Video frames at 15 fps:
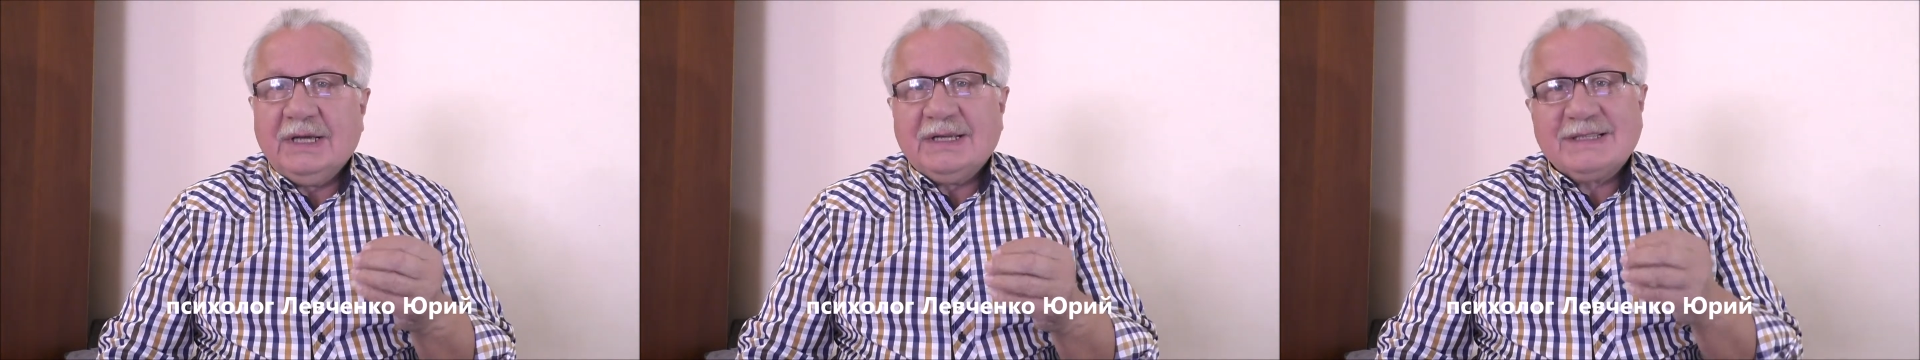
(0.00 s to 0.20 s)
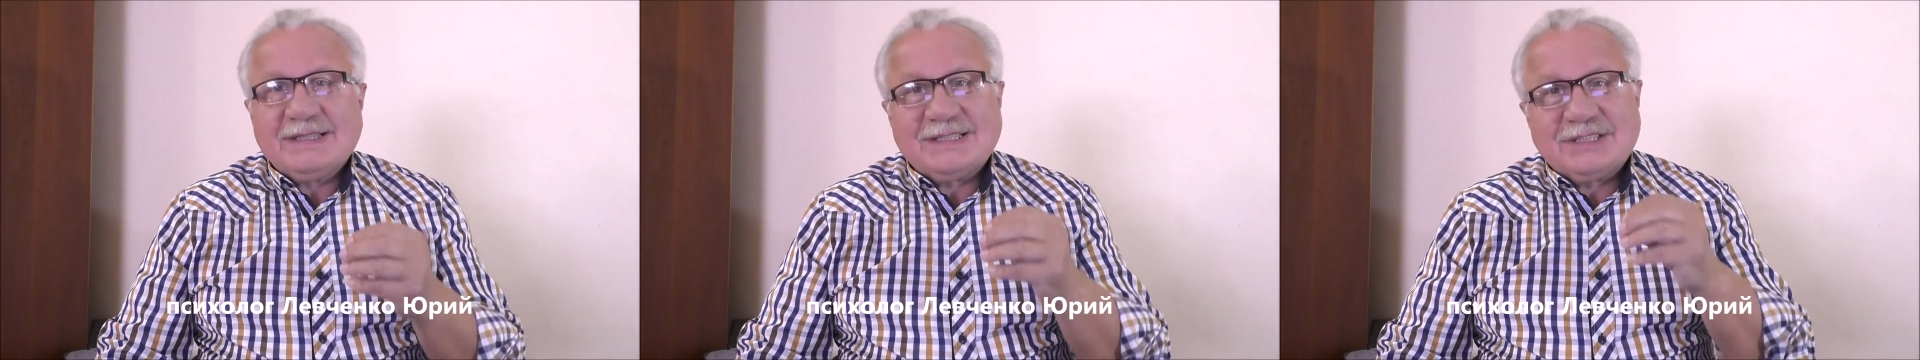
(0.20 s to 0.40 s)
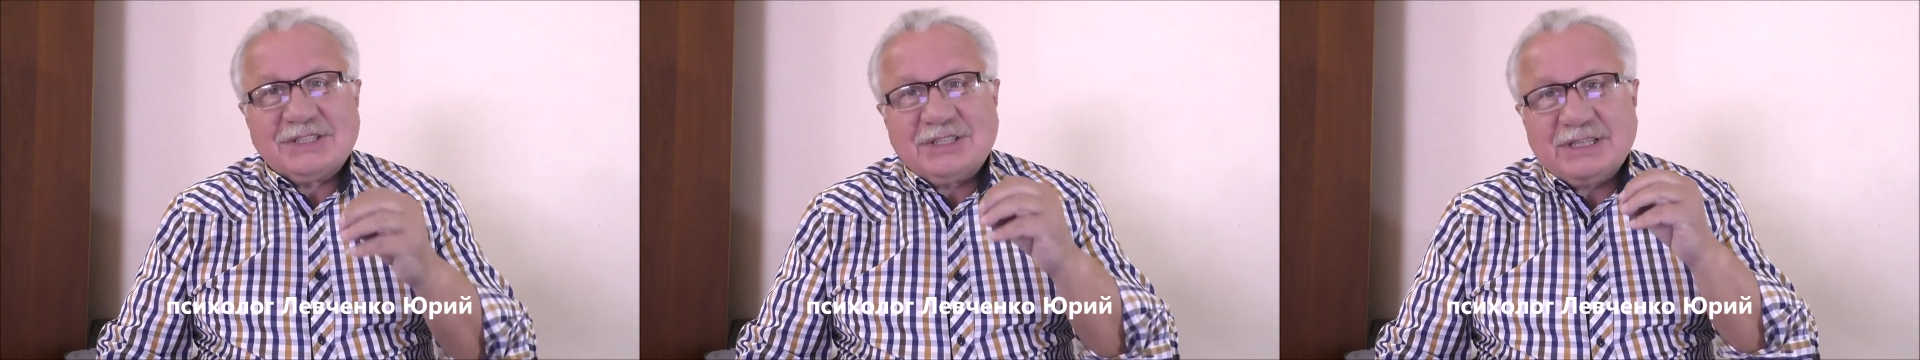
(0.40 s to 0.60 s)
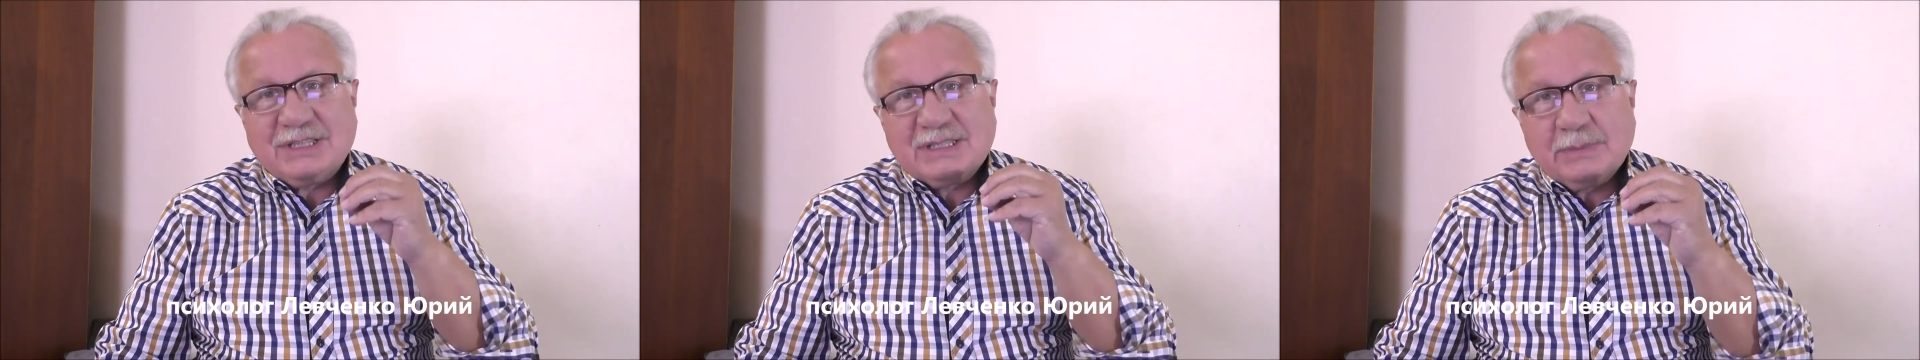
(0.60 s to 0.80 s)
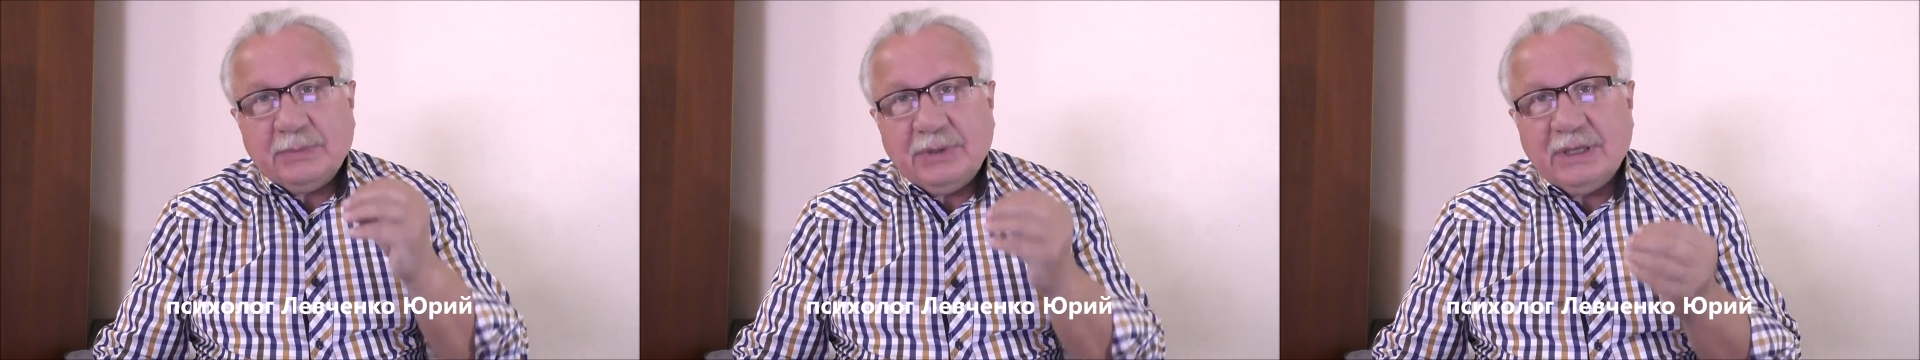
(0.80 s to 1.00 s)
с
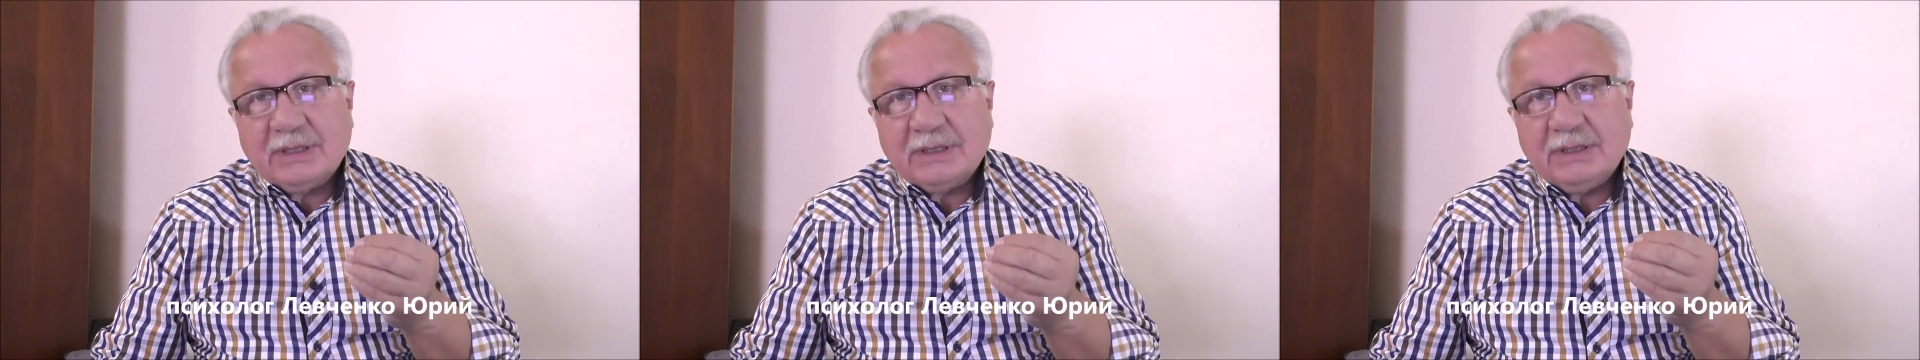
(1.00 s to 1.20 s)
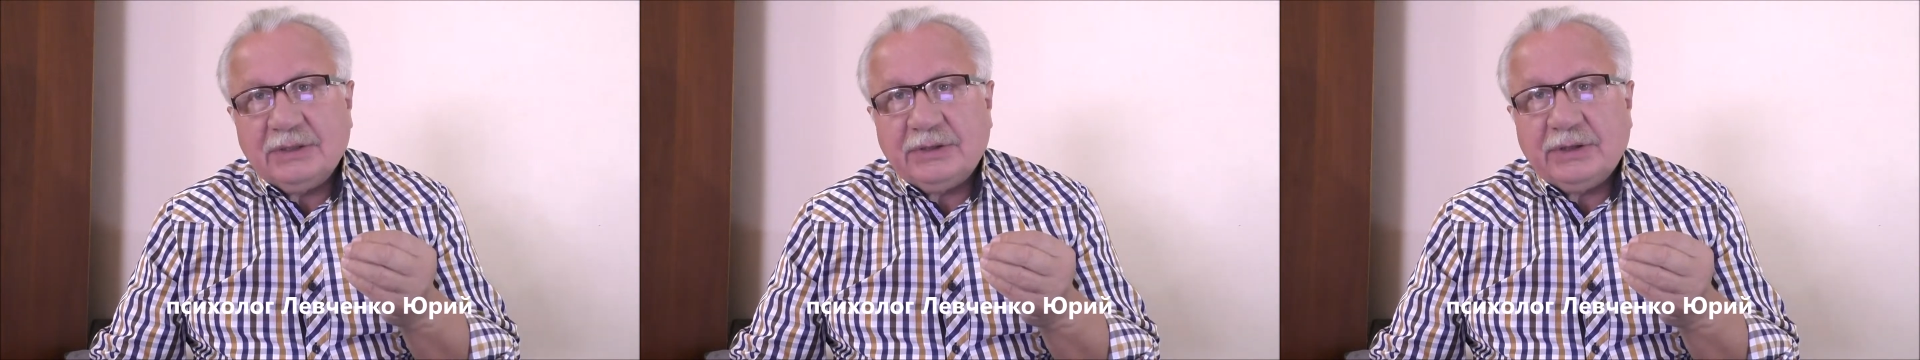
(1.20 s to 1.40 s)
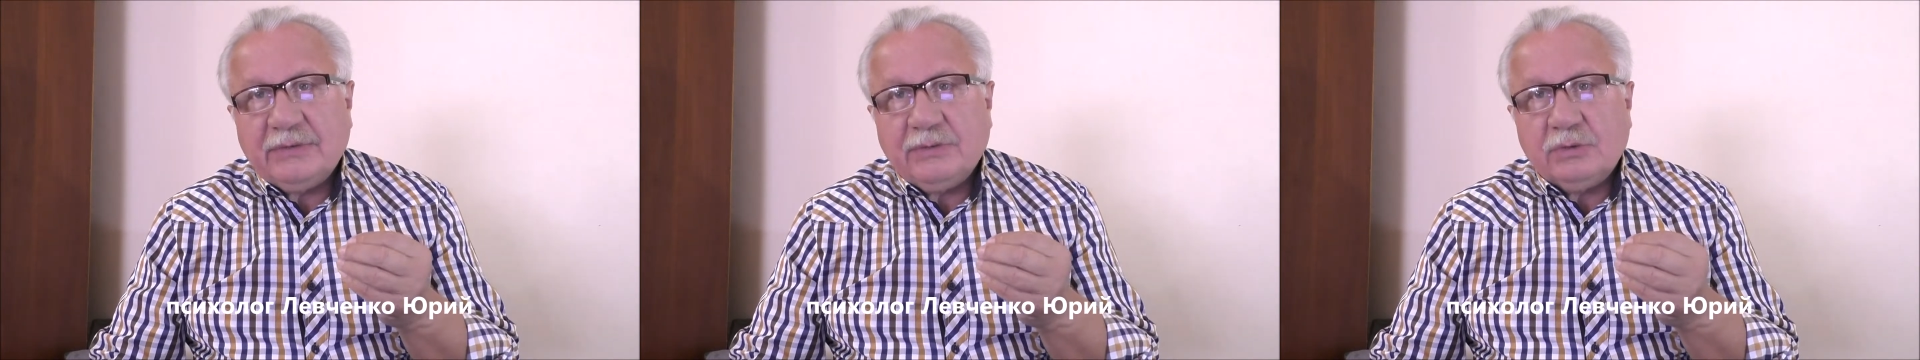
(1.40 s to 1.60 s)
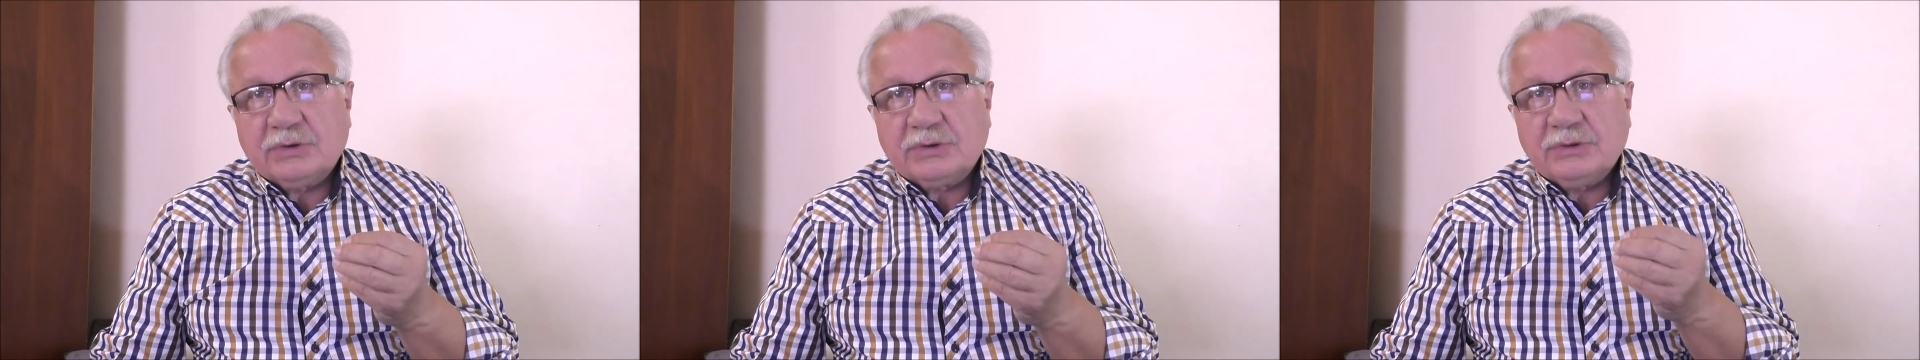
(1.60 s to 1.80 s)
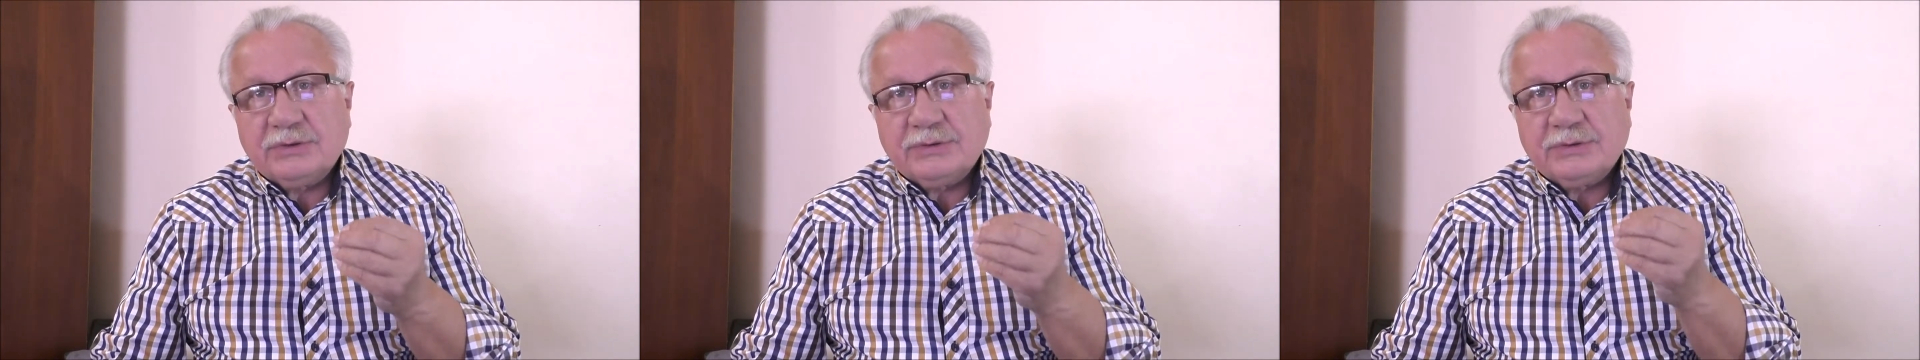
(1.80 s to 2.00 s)
чрезмерной
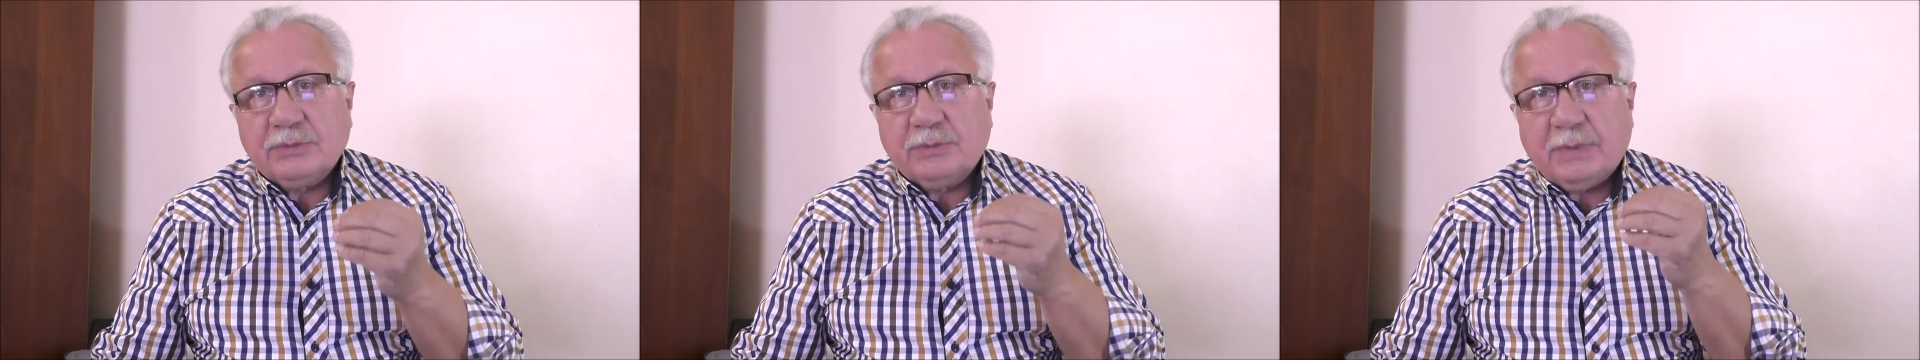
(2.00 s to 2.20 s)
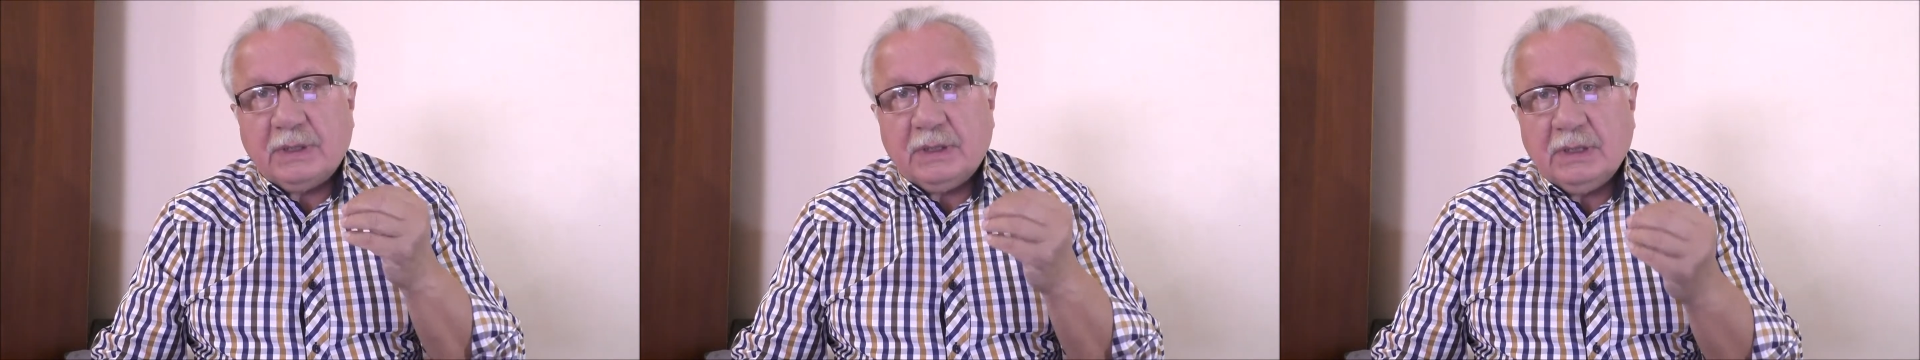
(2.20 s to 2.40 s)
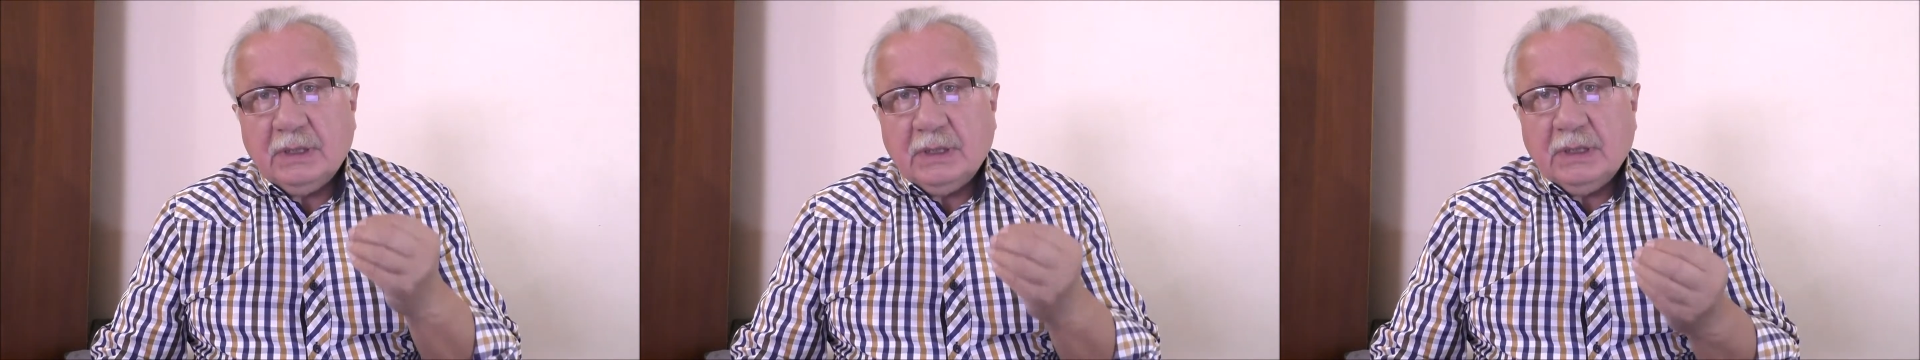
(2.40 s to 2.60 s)
тревожностью по